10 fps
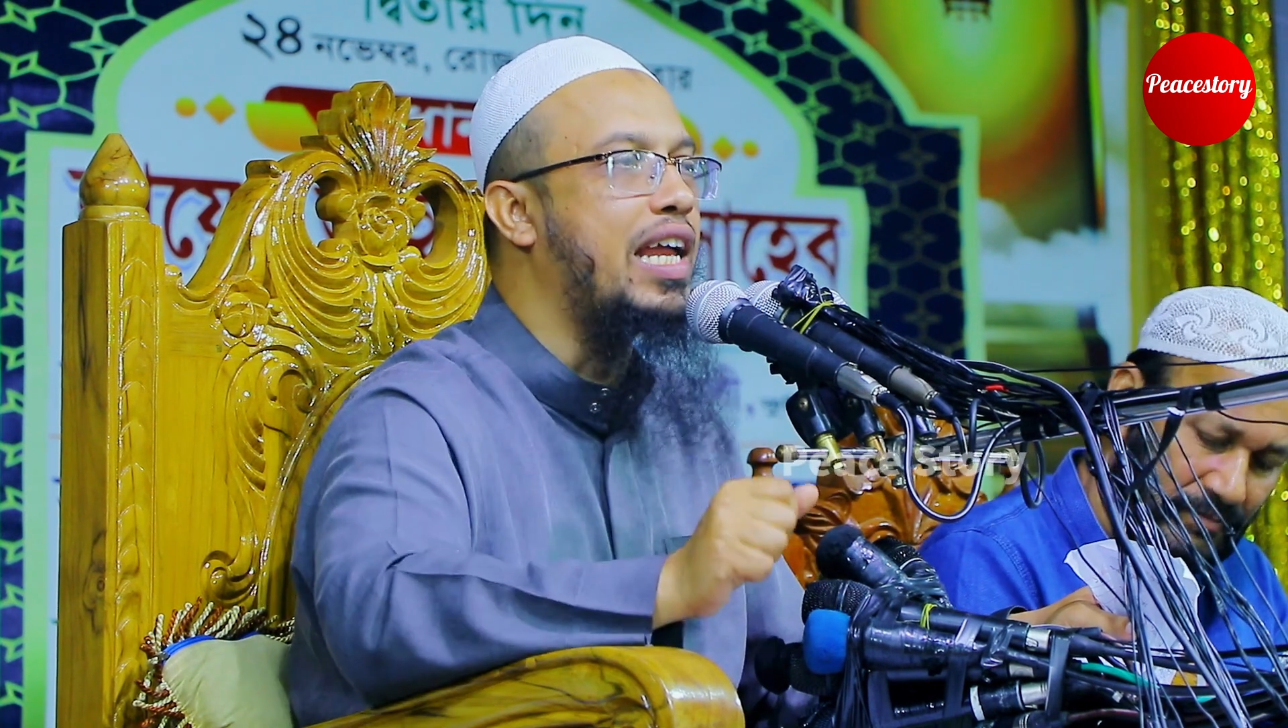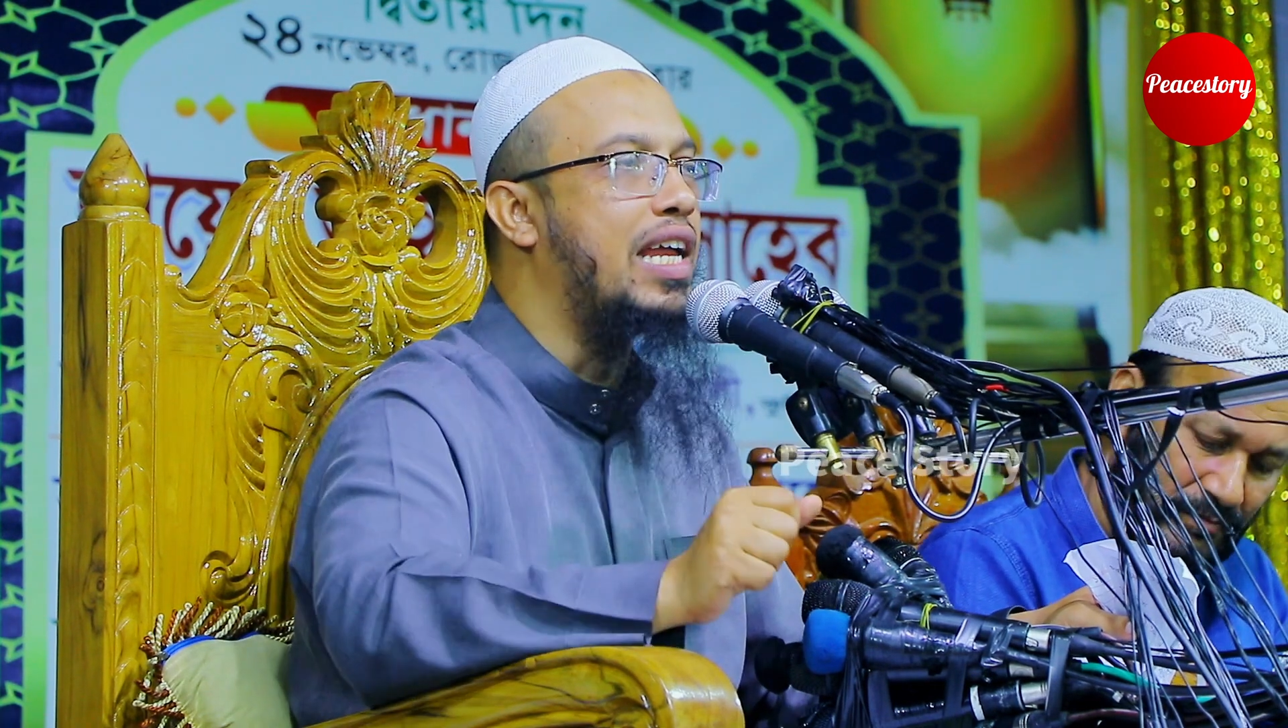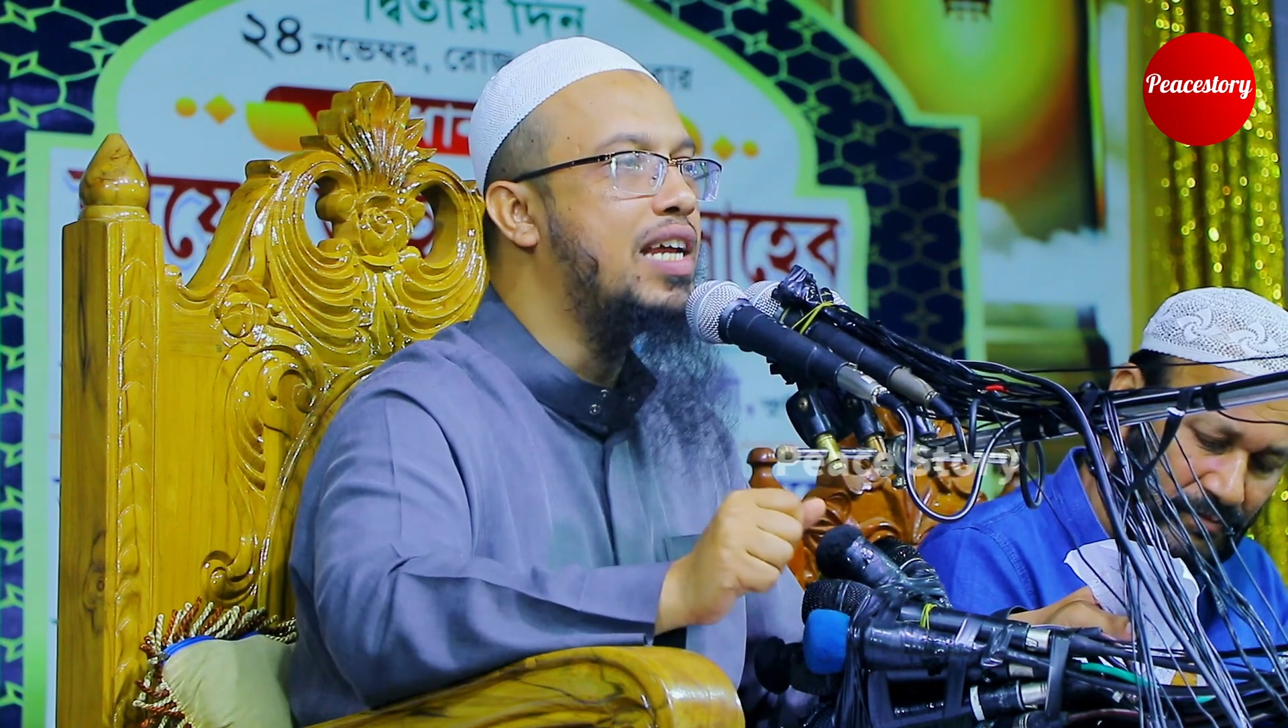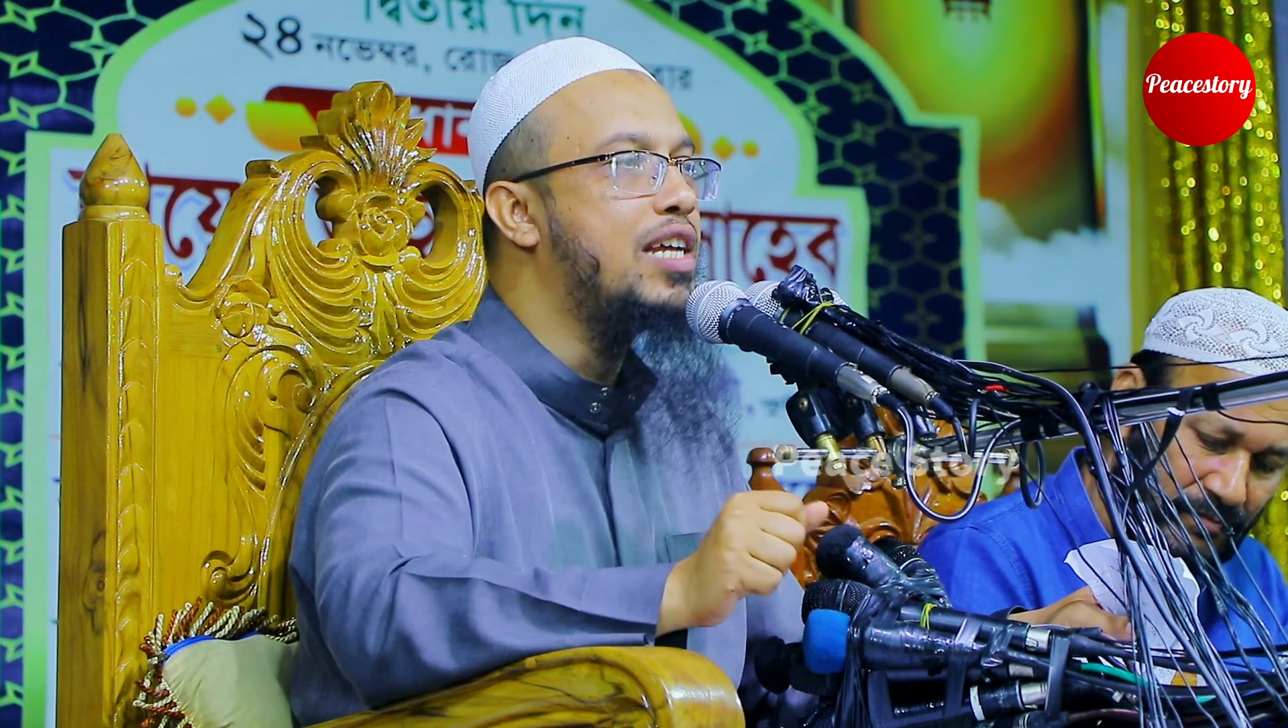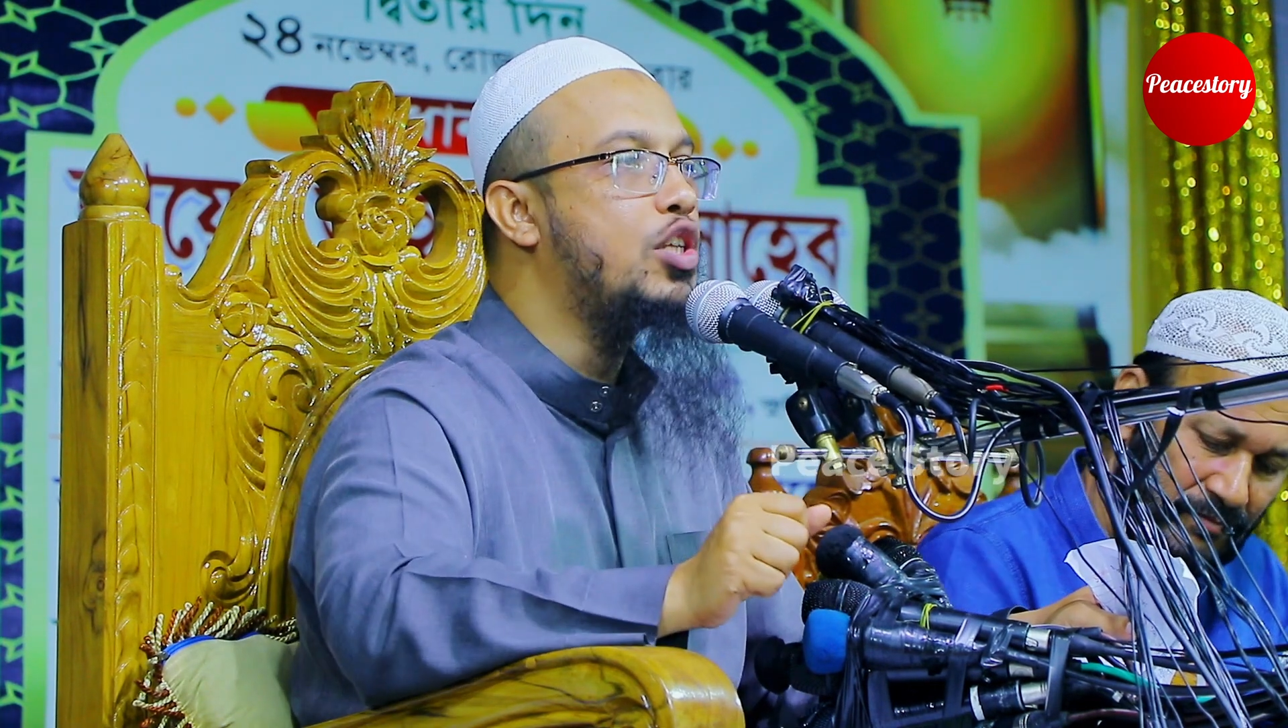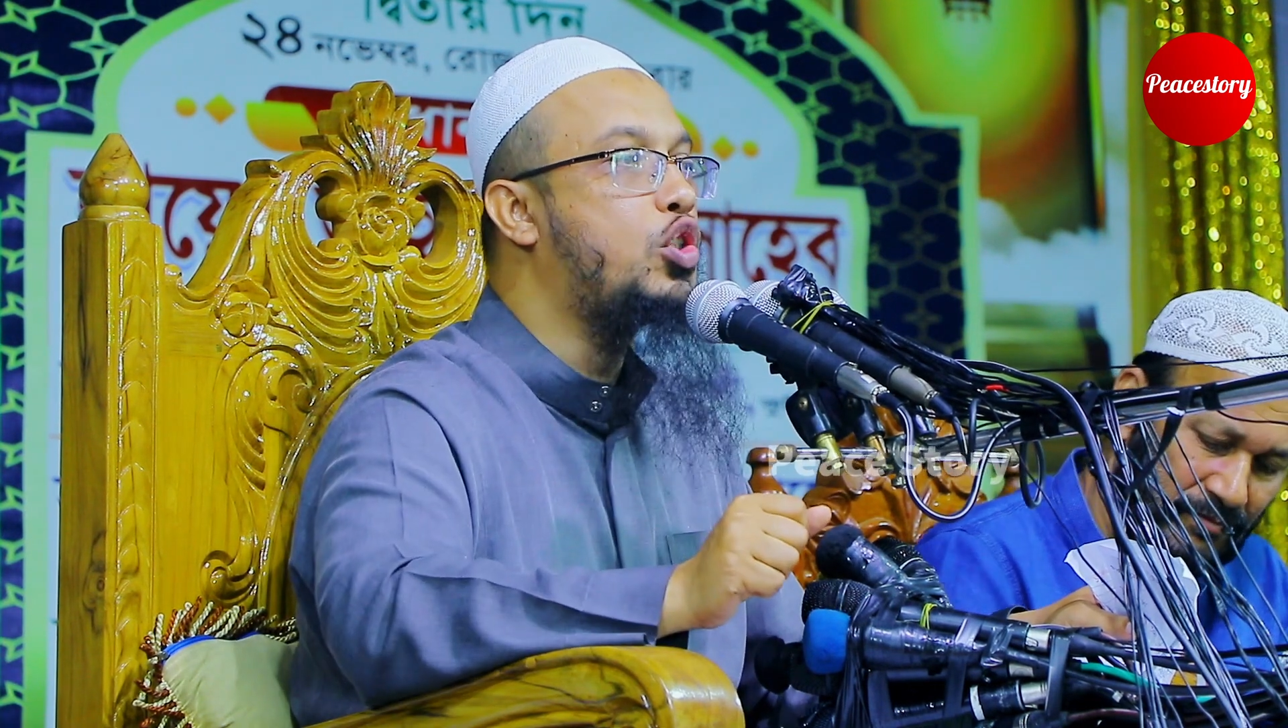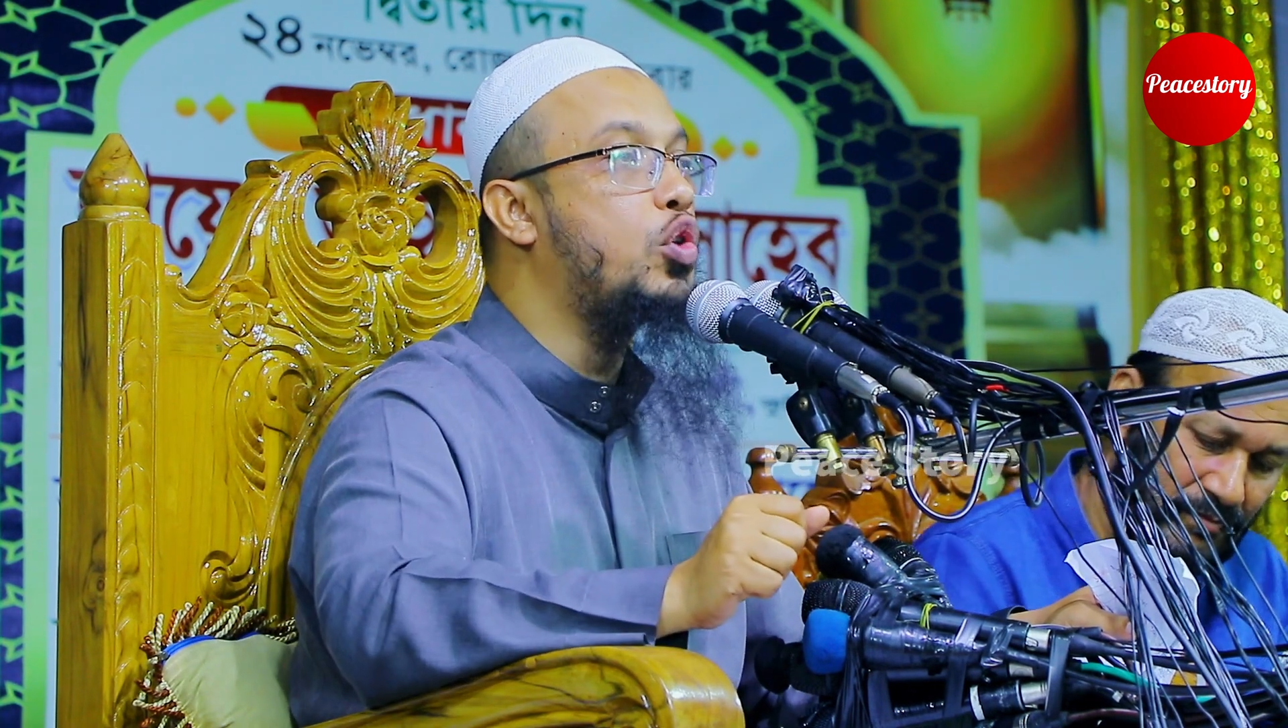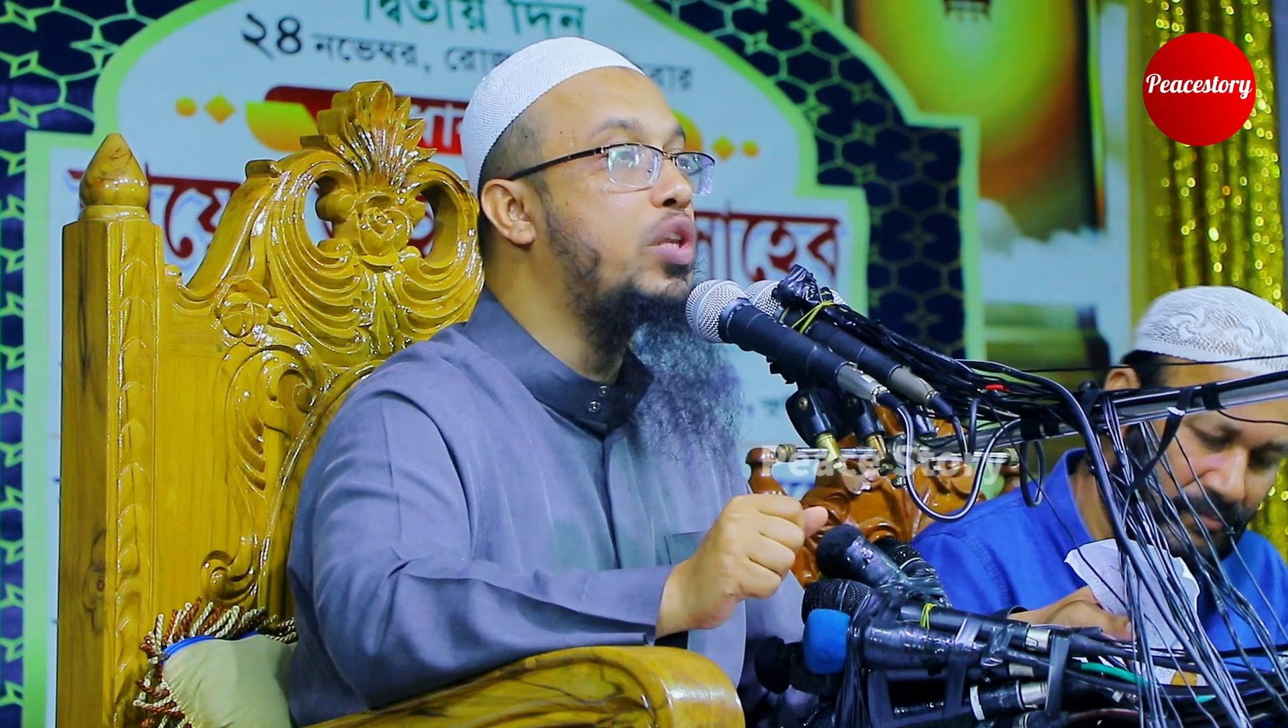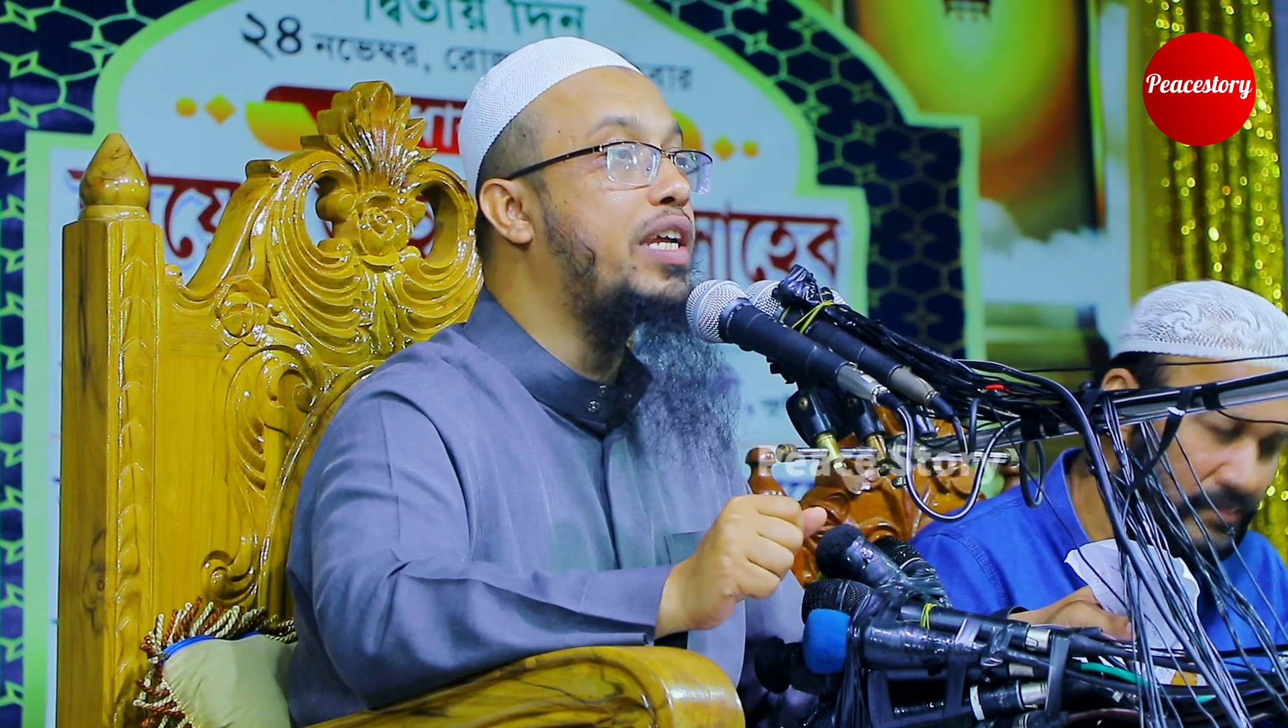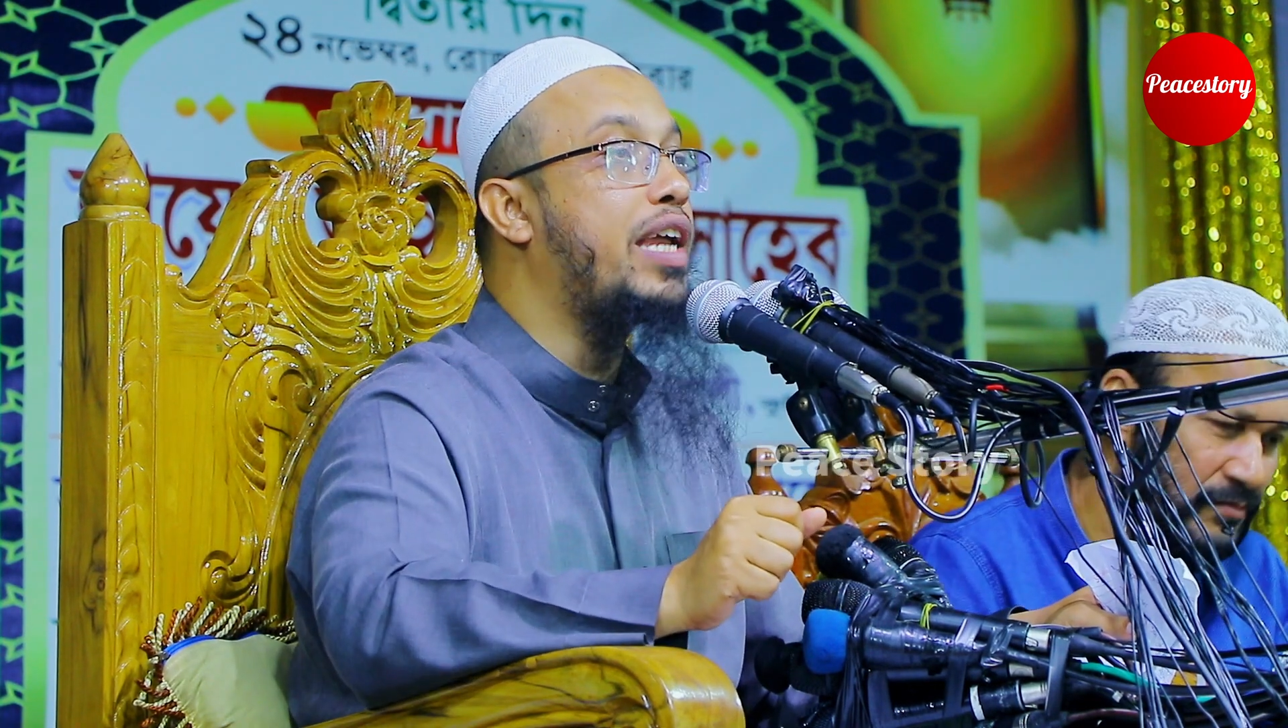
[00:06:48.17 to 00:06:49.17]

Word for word: নেই যদি